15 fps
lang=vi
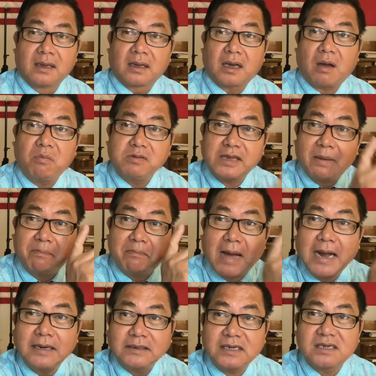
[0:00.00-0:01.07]
không dám
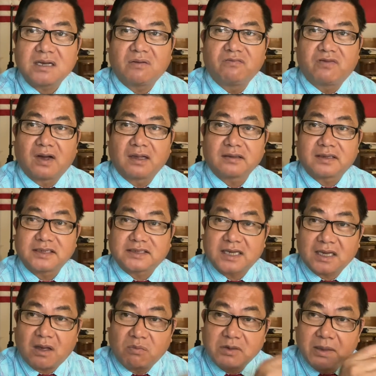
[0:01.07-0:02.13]
bắn trên không phận thì
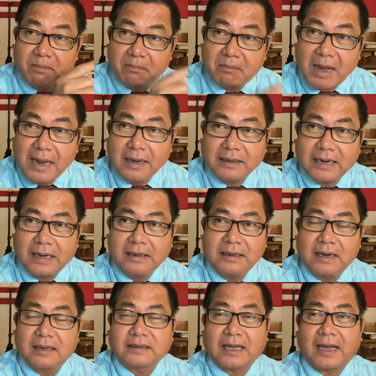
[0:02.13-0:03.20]
sẽ không dám bắn đánh
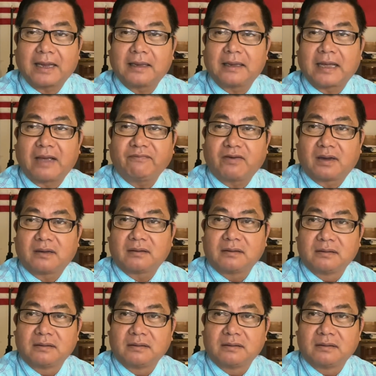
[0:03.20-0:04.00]
ở tại hải phận